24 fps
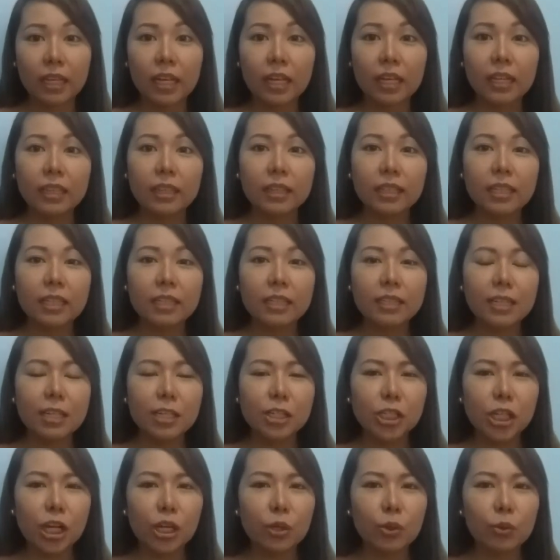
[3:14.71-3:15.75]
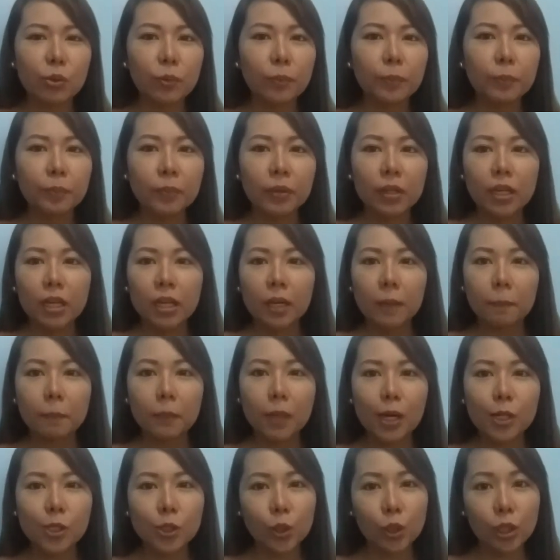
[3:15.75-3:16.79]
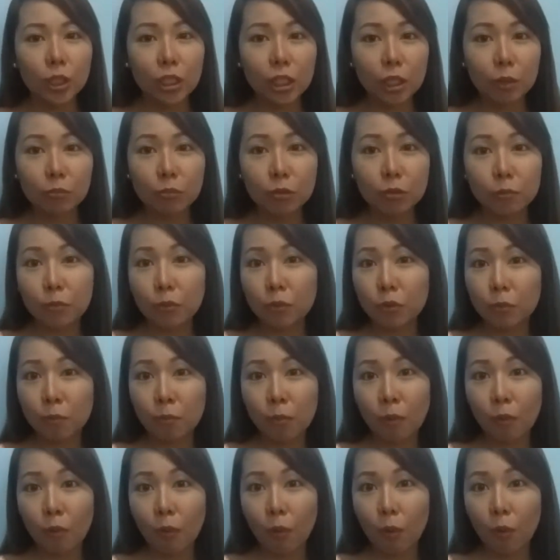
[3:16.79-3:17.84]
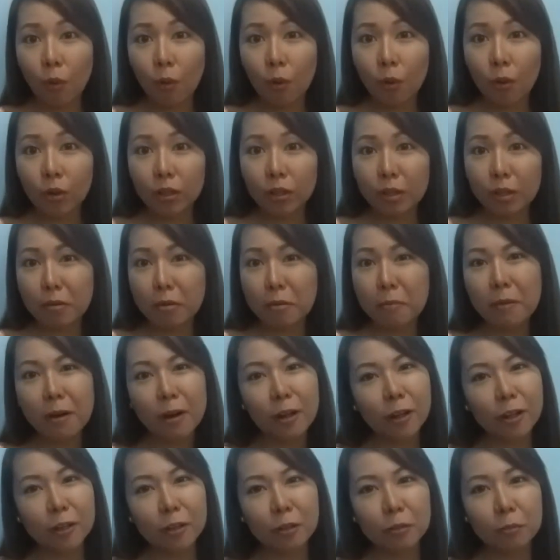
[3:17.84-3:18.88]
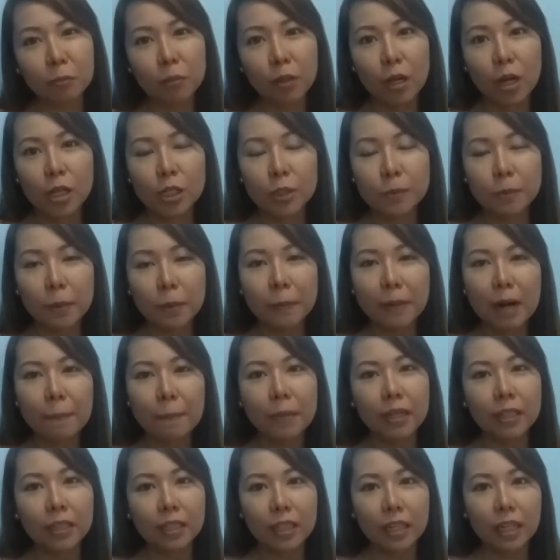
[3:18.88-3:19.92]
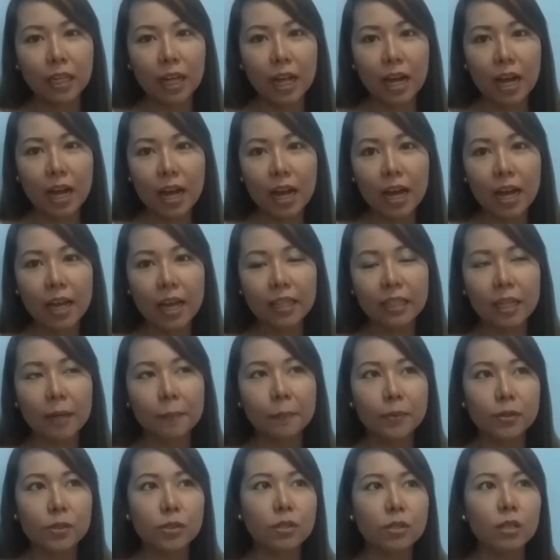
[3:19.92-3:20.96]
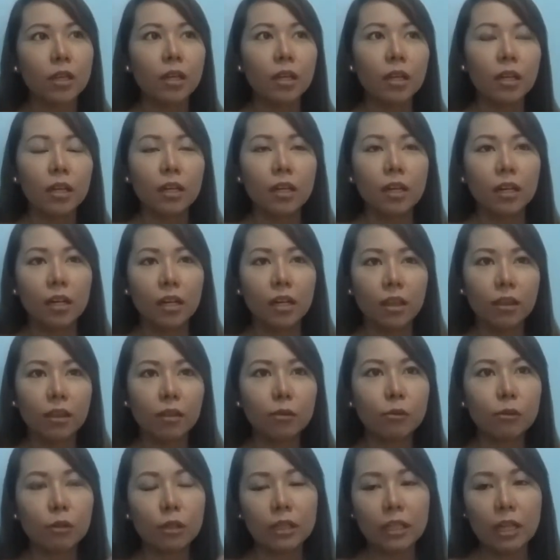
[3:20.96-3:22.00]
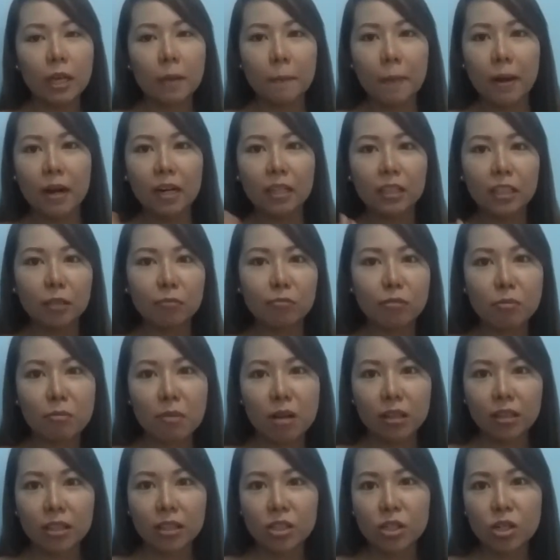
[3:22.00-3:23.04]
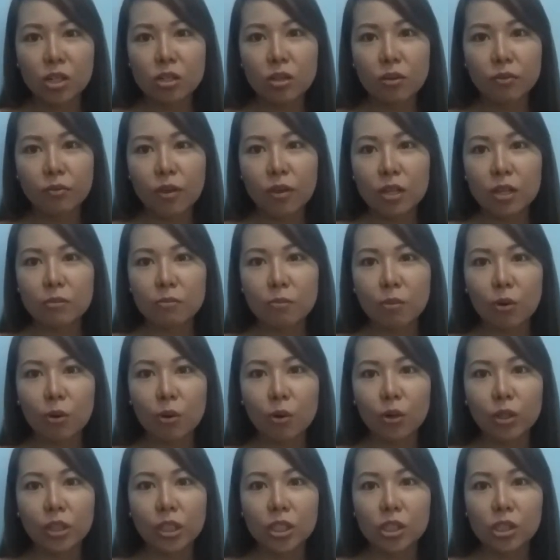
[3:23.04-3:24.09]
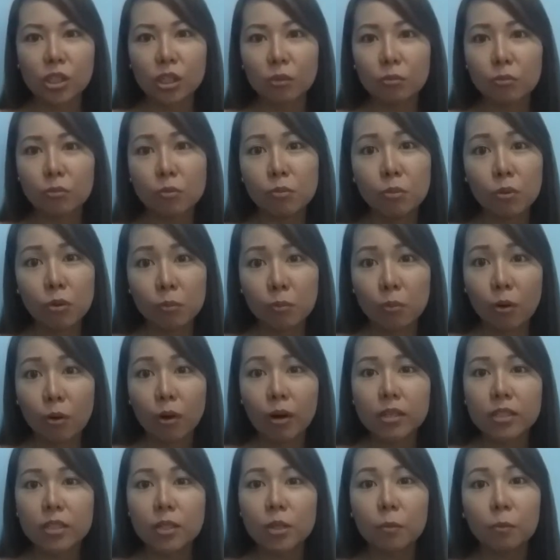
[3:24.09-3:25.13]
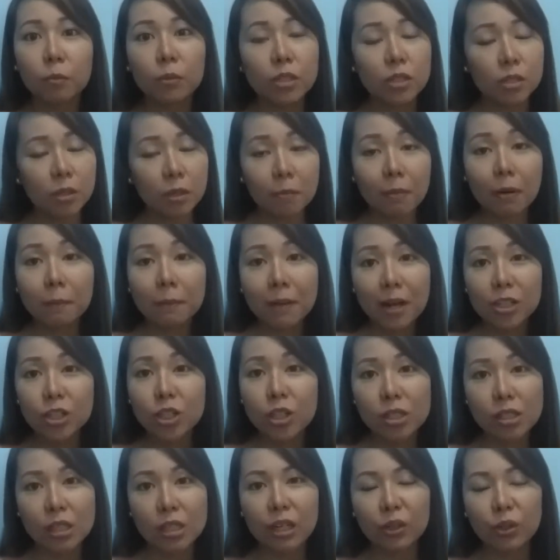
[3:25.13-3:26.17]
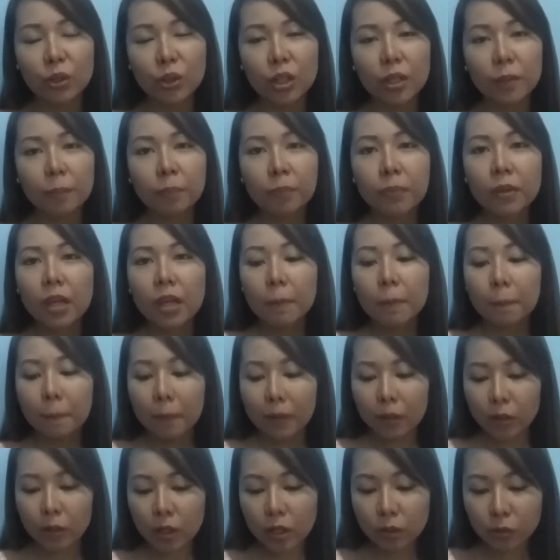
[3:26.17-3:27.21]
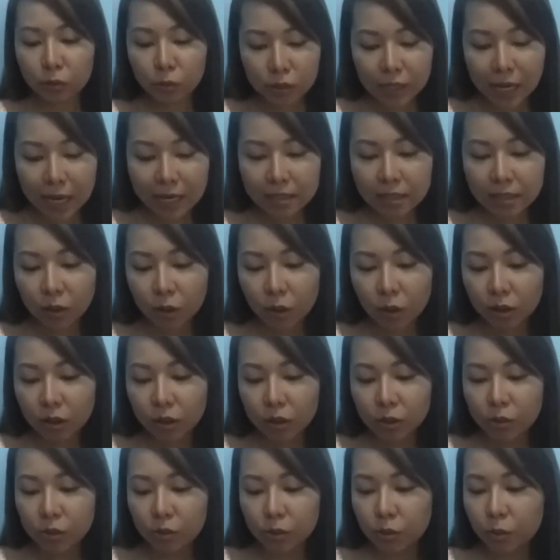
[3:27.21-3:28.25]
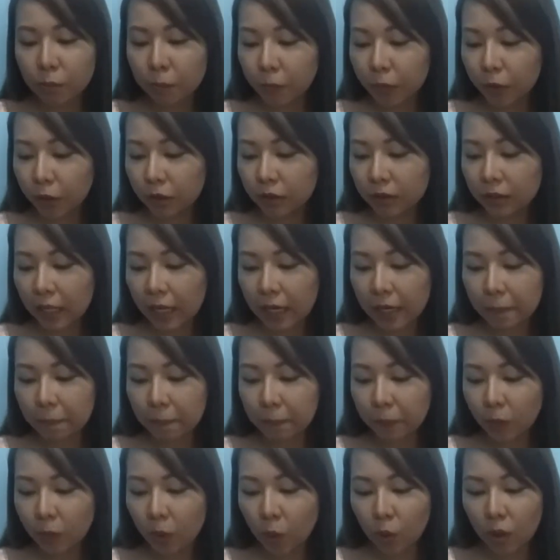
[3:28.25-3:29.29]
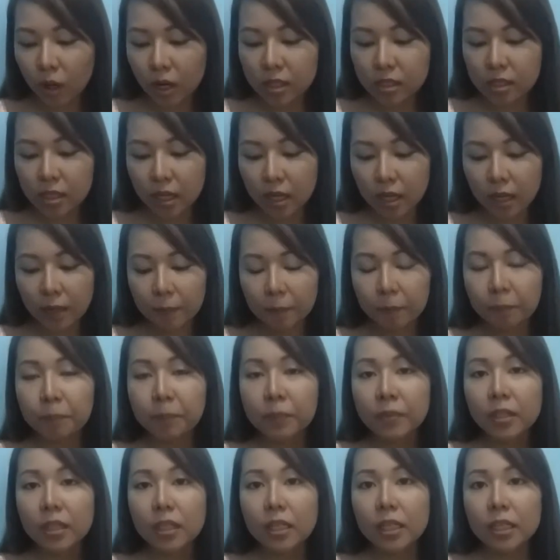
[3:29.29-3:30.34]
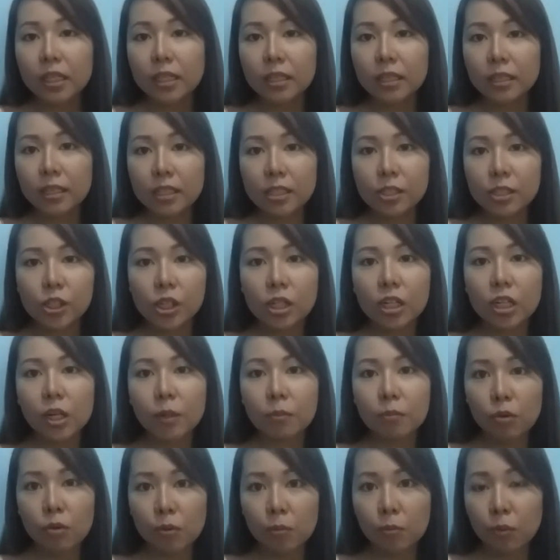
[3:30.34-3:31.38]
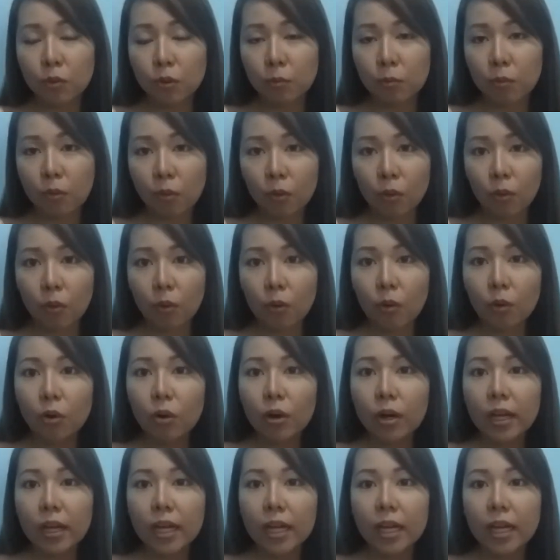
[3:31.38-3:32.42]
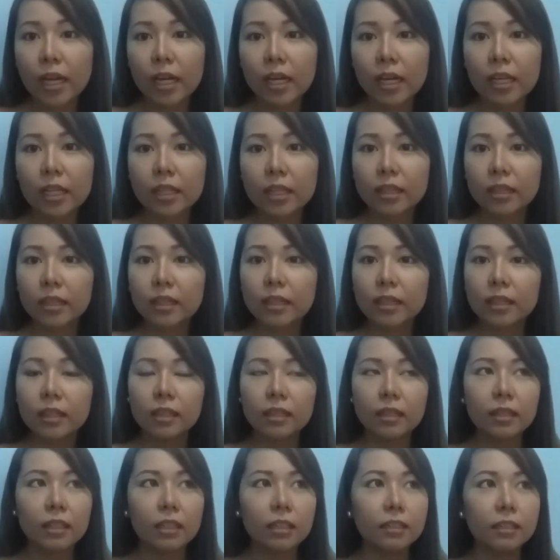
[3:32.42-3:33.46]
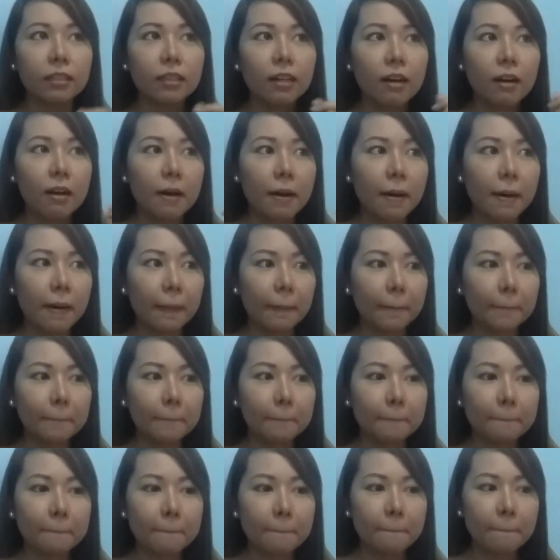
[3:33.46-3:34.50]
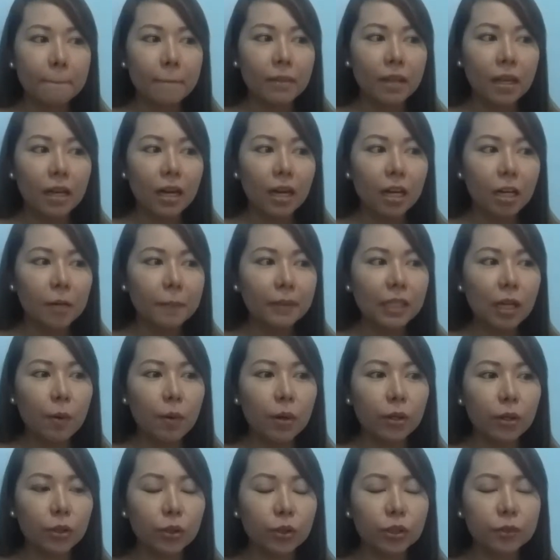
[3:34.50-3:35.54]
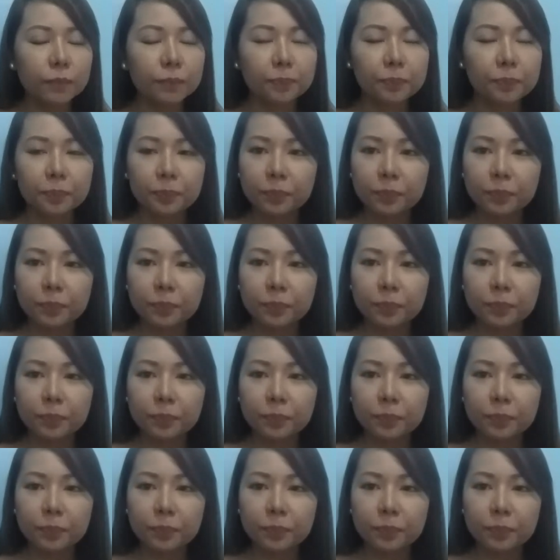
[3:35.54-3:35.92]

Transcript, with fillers: And hindi siya yung blush on na nagbubuo-buo. Di ba yung mga ganong blush? Pag marami kang nalagay, tapos uh, the whole day parang nagme-melt na siya sa face mo. Hindi siya nagbubuo-buo kasi yung ibang blushes ganon. Pero itong Sassy Colors, super type ko kasi hindi siya nagbubuo-buo and nag, um, ano matawag nun?